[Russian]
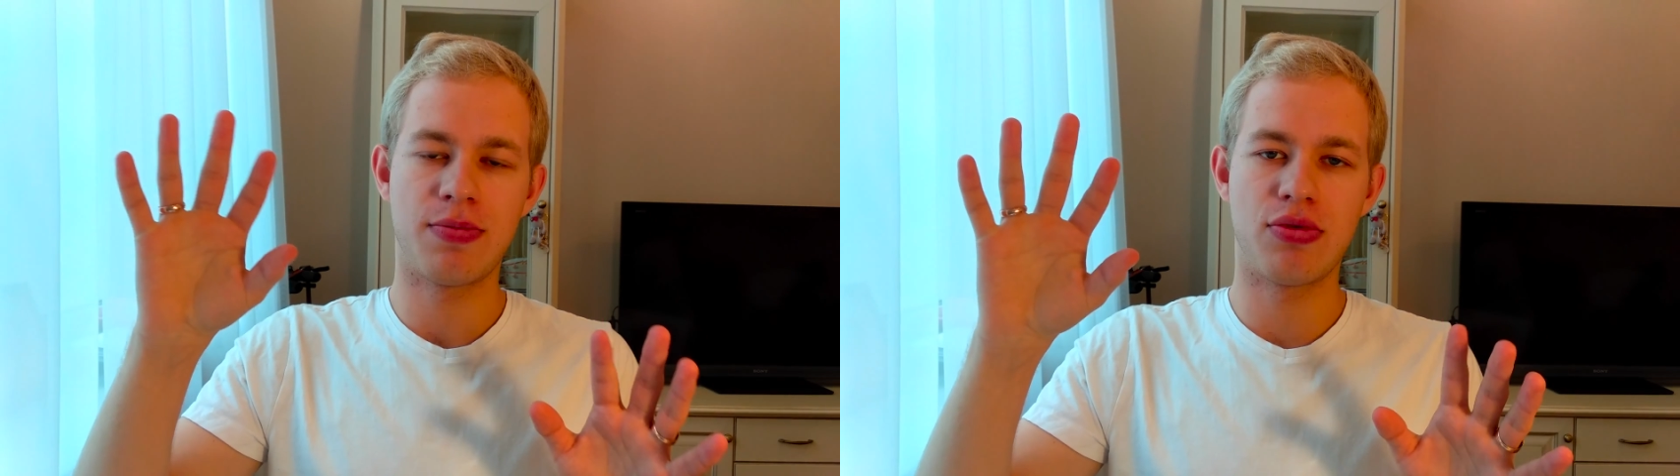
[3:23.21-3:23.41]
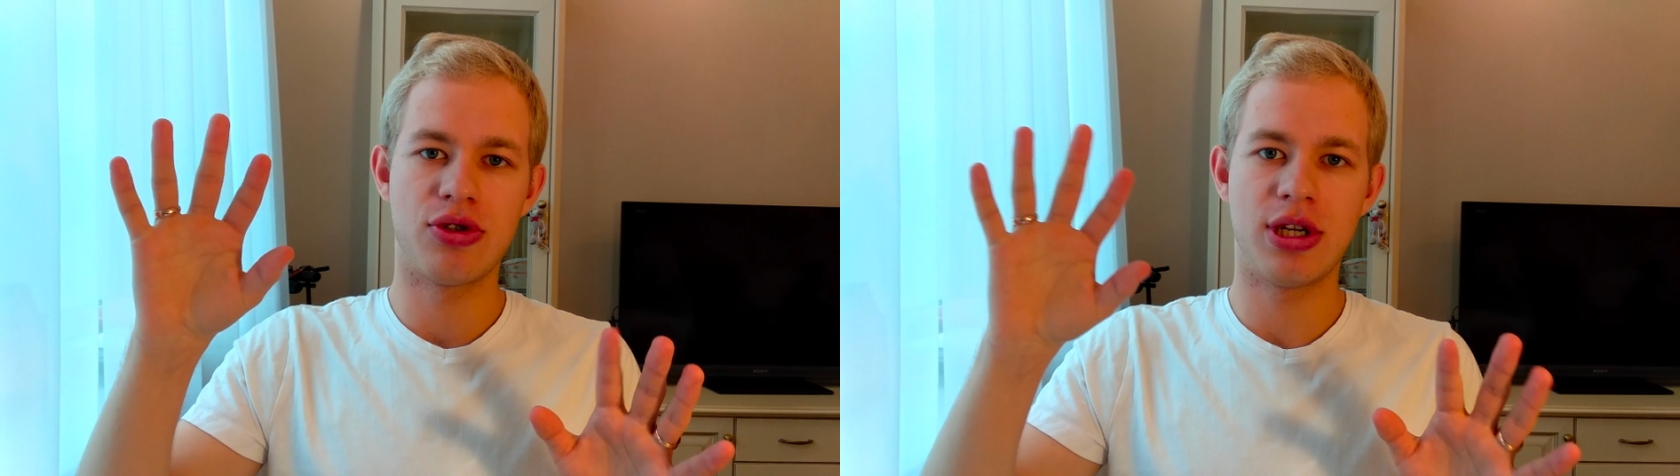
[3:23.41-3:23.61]

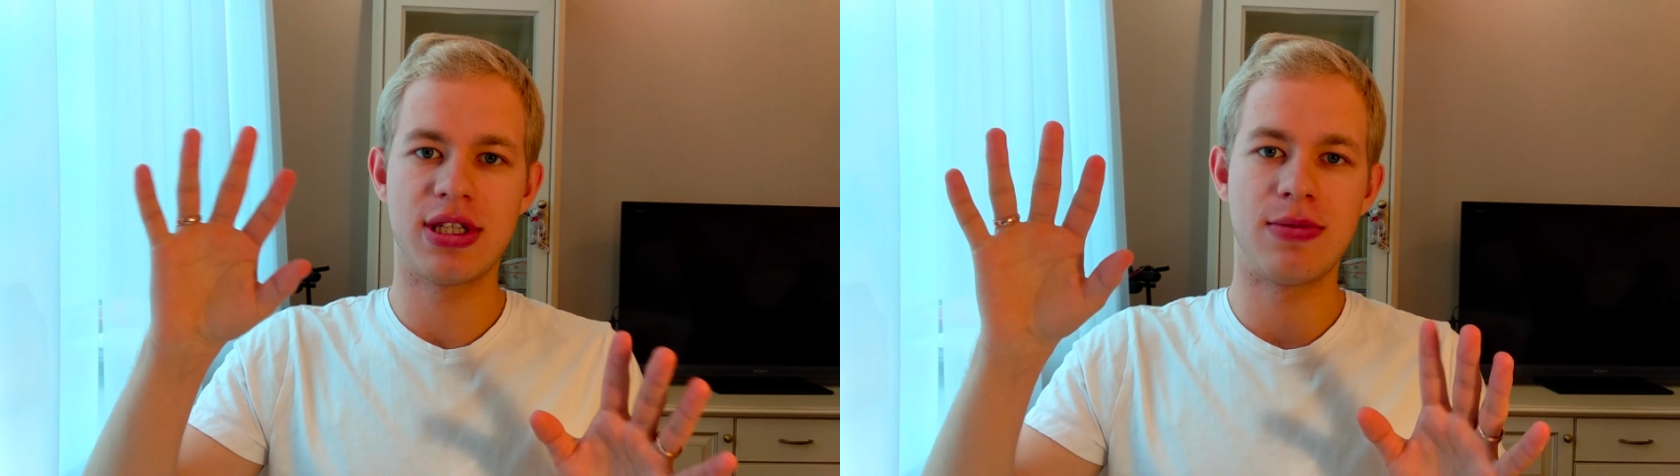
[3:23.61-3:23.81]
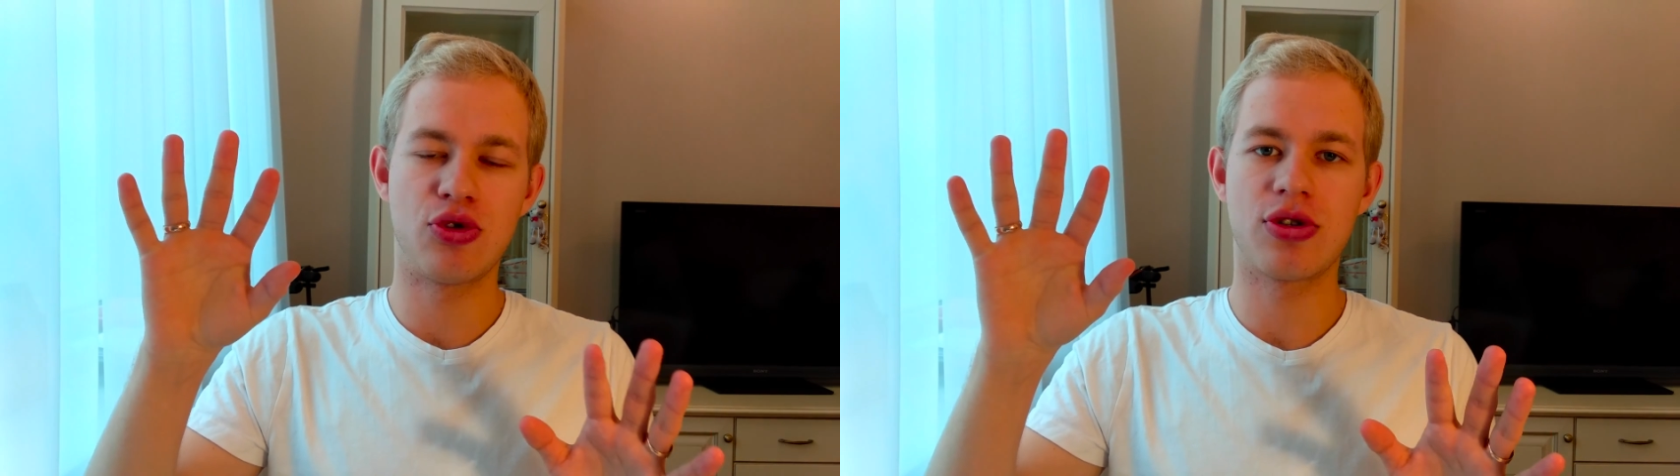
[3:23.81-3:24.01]

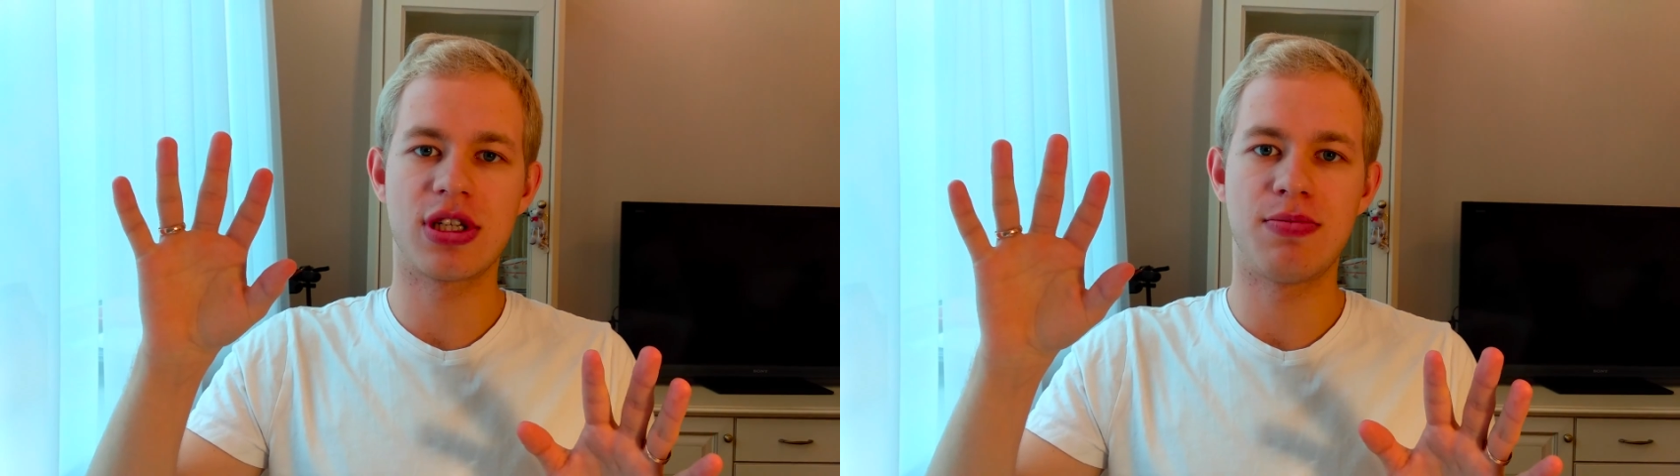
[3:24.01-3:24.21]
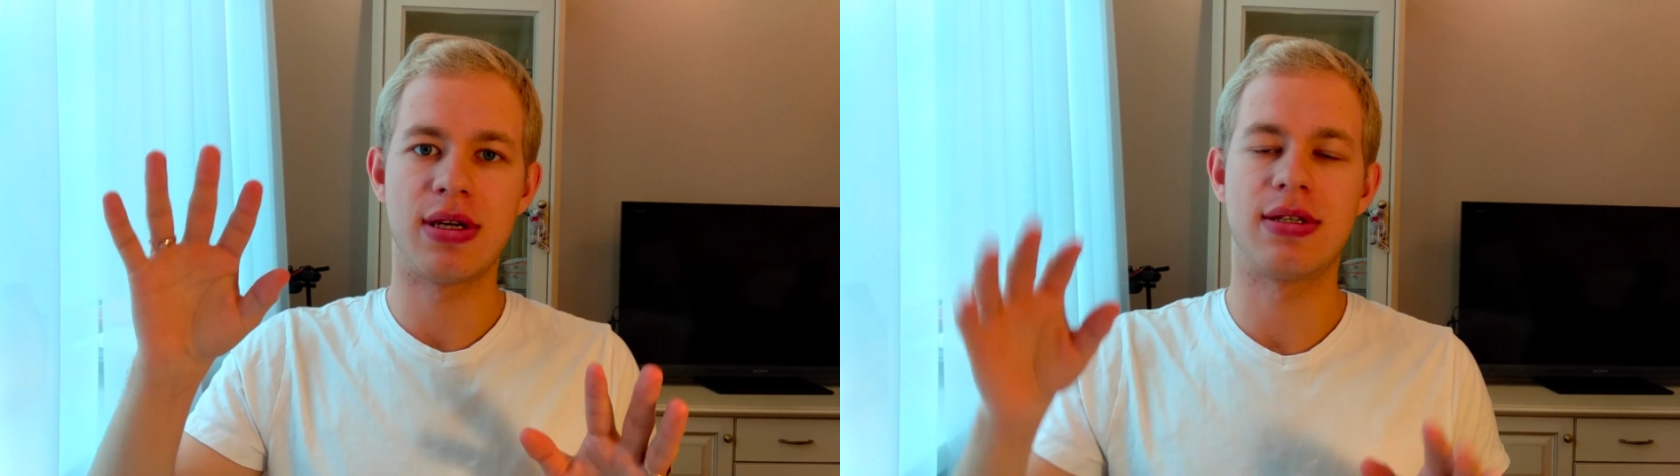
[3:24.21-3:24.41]
получается немножко
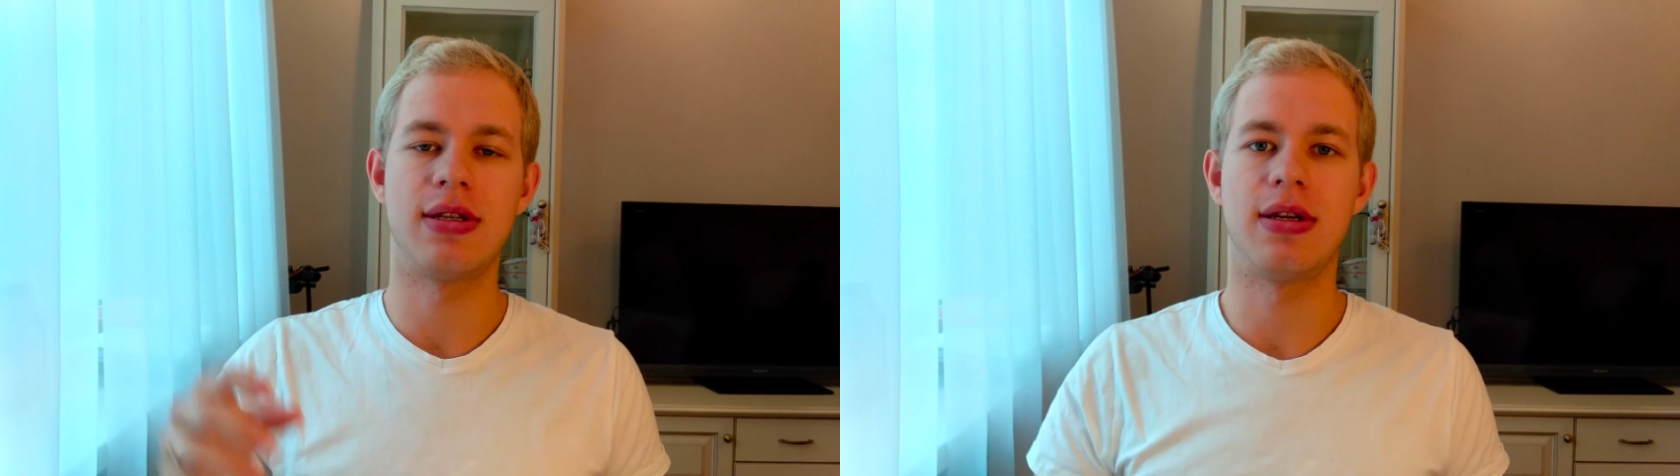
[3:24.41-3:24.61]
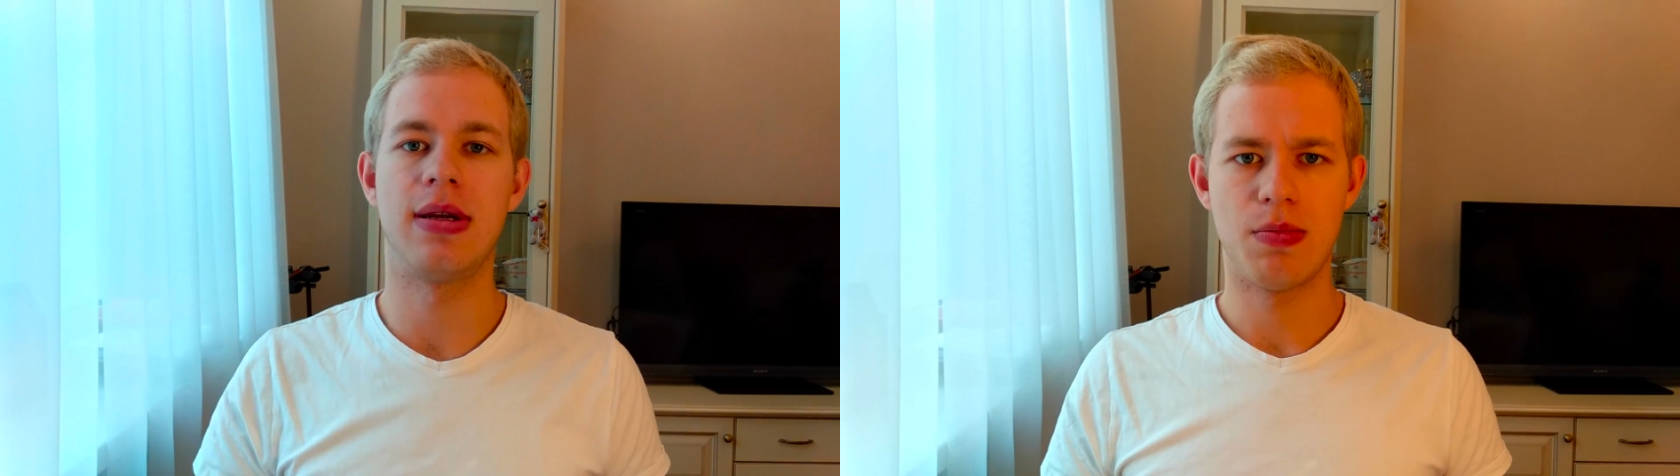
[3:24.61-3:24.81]
смазанная.